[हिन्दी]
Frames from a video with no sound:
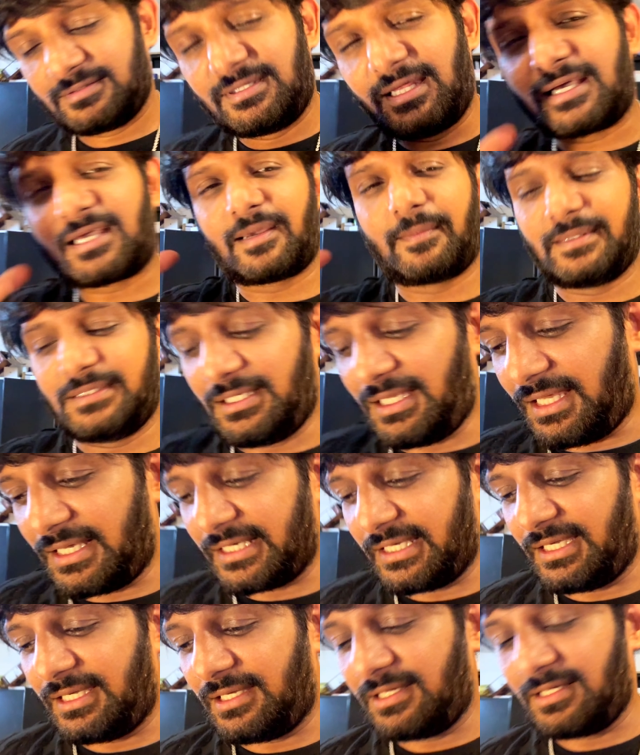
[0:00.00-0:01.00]
देख के मजा आ
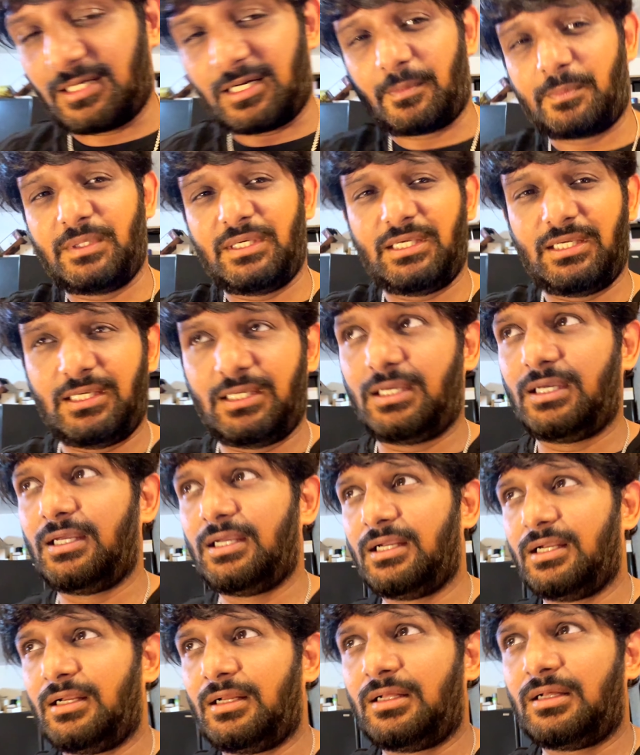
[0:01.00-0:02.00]
गई अभी
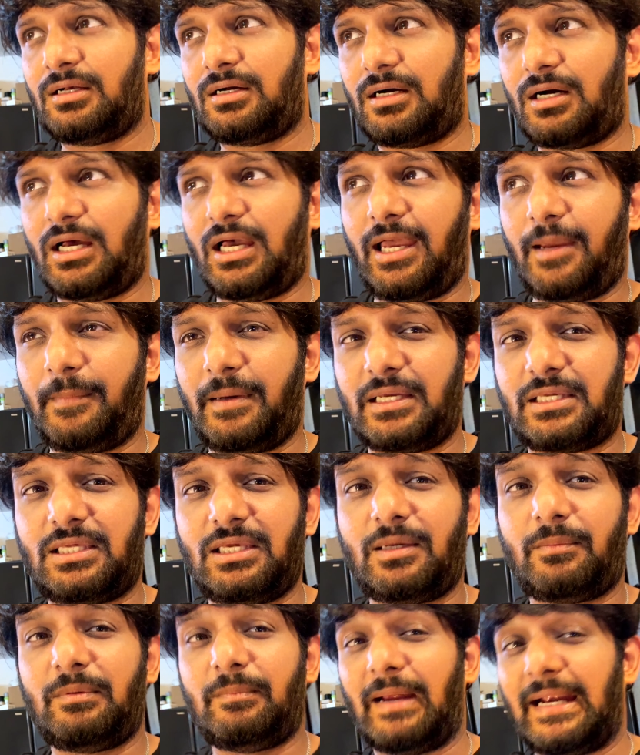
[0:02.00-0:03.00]
एम की
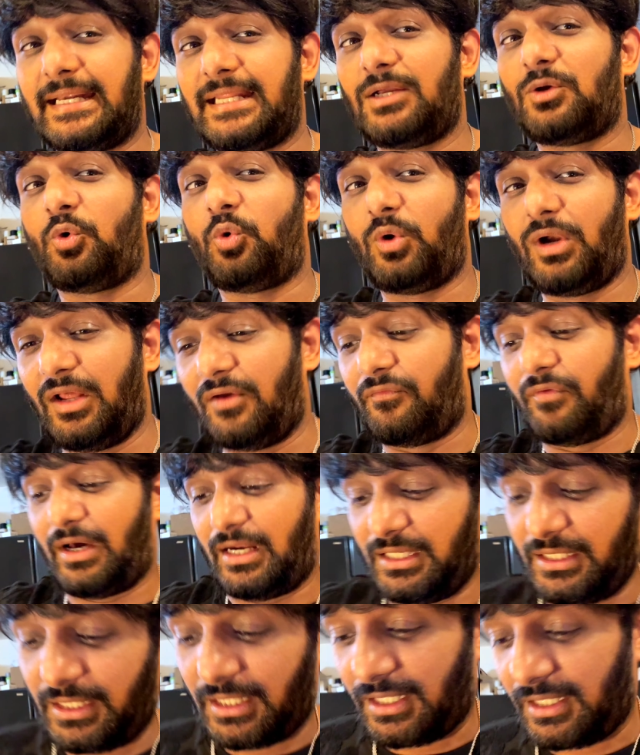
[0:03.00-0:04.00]
अभी बैटिंग होने
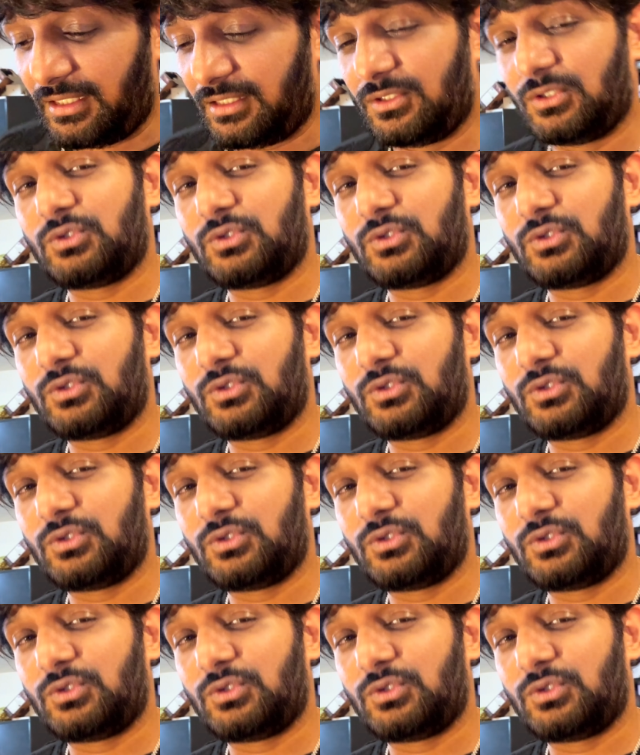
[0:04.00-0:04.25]
वाली है